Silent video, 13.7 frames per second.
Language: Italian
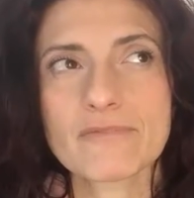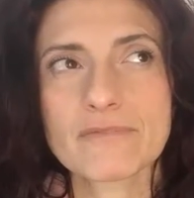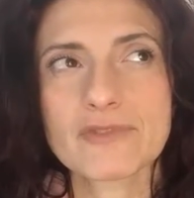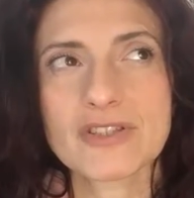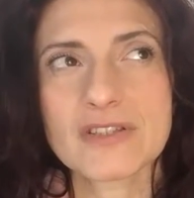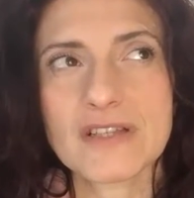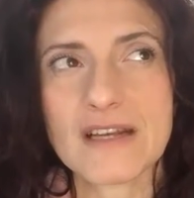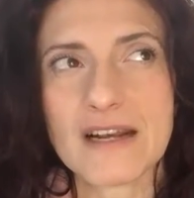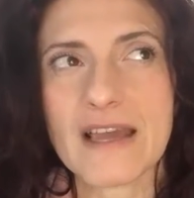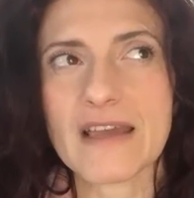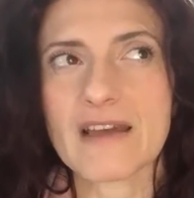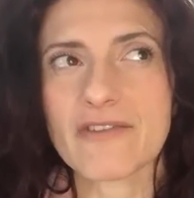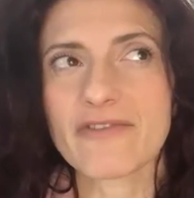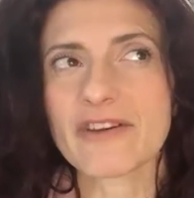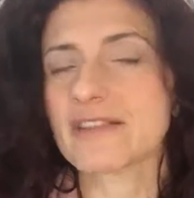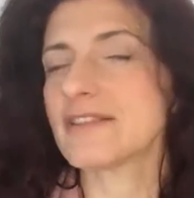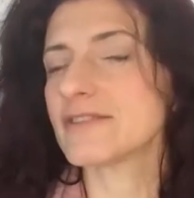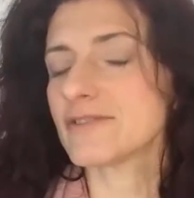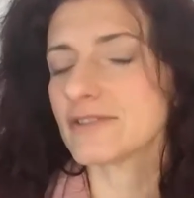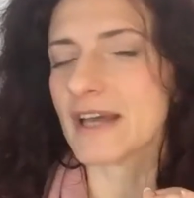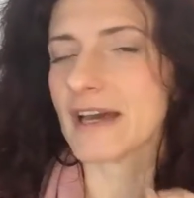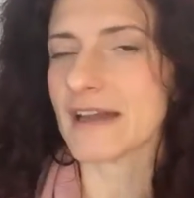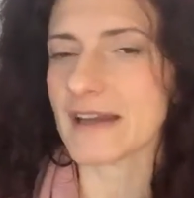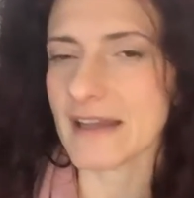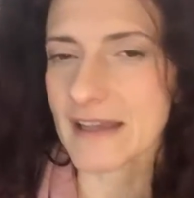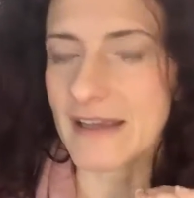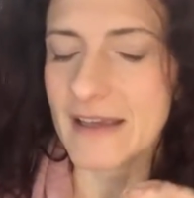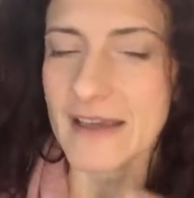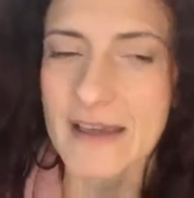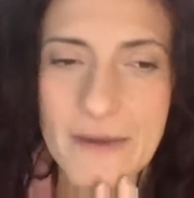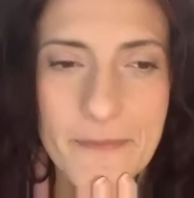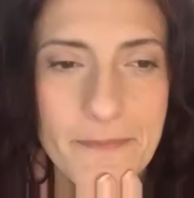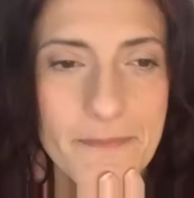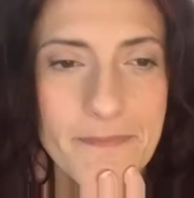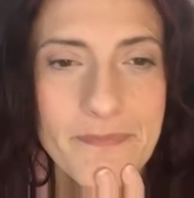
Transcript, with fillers: ci terrei a farti notare che